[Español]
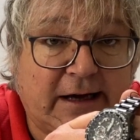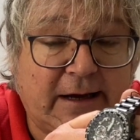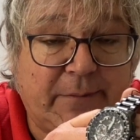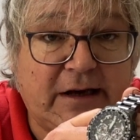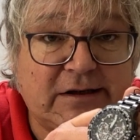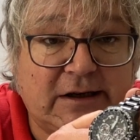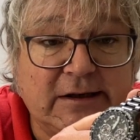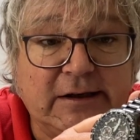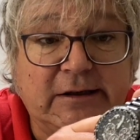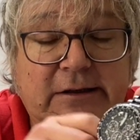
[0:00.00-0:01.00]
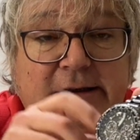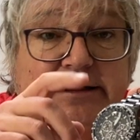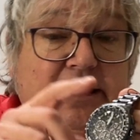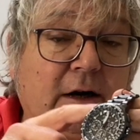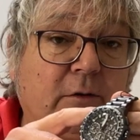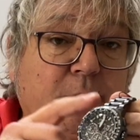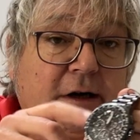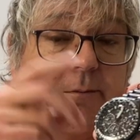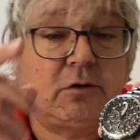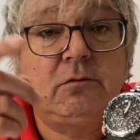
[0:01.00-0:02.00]
GPS, este reloj, por
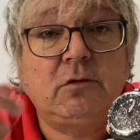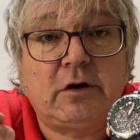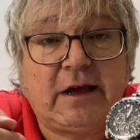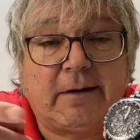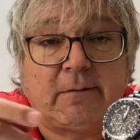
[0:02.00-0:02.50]
ejemplo, no lleva